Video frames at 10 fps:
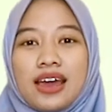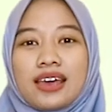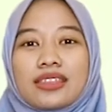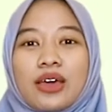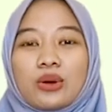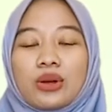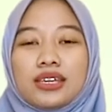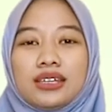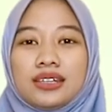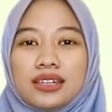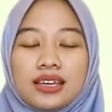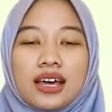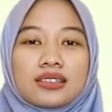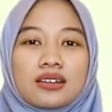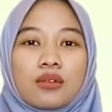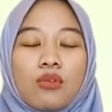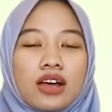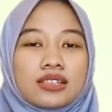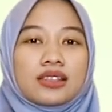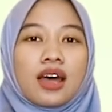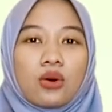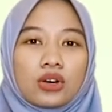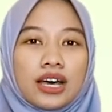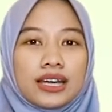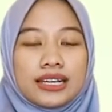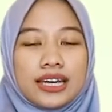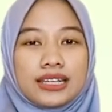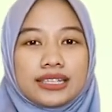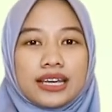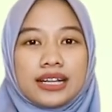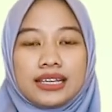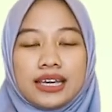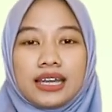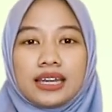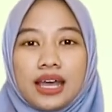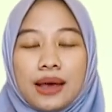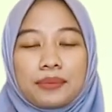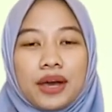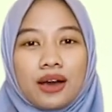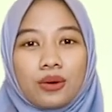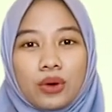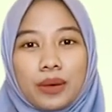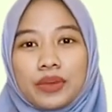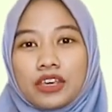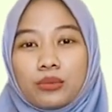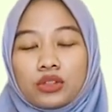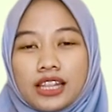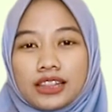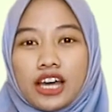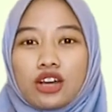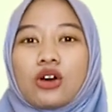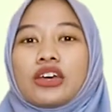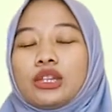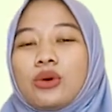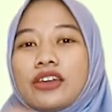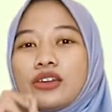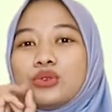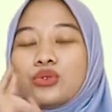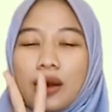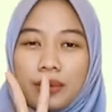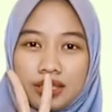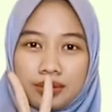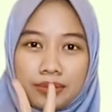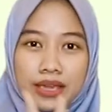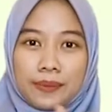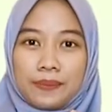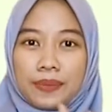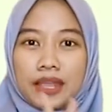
Nah, terong ini Kak Sandra mau kasih tahu ke adik-adik sekalian bahwa penyebutan terong itu ada dua macamnya,